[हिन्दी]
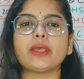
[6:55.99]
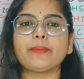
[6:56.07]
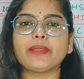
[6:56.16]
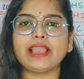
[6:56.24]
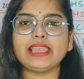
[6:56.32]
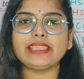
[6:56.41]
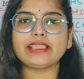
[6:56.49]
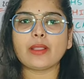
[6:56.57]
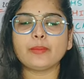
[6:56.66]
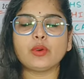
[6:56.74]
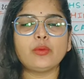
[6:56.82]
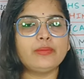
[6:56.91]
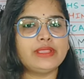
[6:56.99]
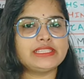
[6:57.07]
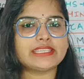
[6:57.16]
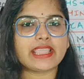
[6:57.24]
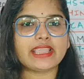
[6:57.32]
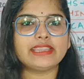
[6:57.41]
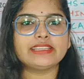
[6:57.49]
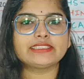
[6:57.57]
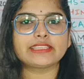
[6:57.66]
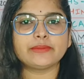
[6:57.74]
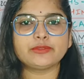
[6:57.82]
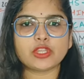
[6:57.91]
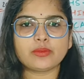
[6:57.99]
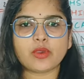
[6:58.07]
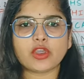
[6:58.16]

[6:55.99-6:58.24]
सबका लिंक आपको मिल जाएगा डिस्क्रिप्शन